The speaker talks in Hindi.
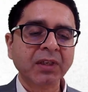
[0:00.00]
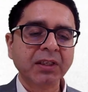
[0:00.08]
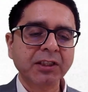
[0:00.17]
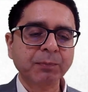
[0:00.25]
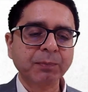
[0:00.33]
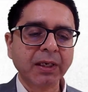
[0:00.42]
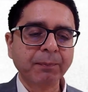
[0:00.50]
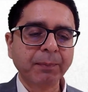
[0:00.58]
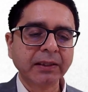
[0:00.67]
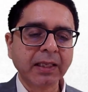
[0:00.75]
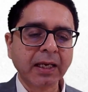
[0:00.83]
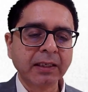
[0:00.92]
जिसमें
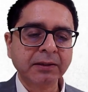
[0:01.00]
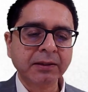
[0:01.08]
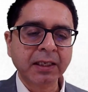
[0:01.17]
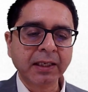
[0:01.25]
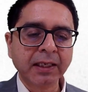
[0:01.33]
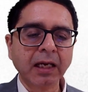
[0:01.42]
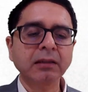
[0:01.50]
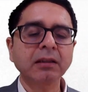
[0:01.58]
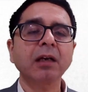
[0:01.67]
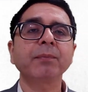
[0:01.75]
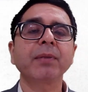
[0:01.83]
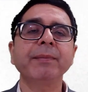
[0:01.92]
45 दिन के
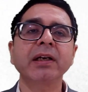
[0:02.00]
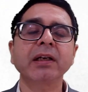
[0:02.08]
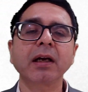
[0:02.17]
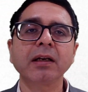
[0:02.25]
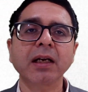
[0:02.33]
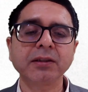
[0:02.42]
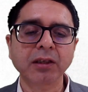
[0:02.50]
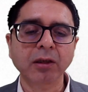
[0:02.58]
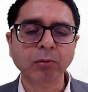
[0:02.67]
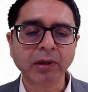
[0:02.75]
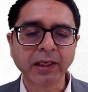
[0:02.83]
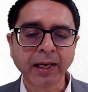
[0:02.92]
अंदर पेमेंट करना
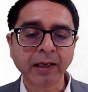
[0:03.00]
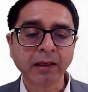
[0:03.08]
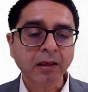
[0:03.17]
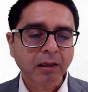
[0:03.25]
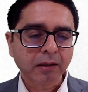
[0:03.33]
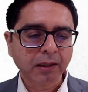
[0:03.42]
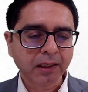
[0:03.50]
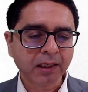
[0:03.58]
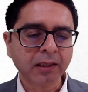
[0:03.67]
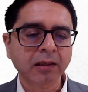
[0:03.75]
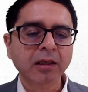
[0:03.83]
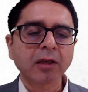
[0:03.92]
जरूरी है
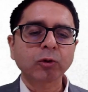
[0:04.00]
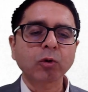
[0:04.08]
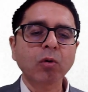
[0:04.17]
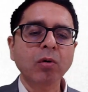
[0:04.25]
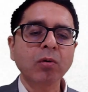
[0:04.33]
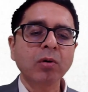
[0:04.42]
नहीं तो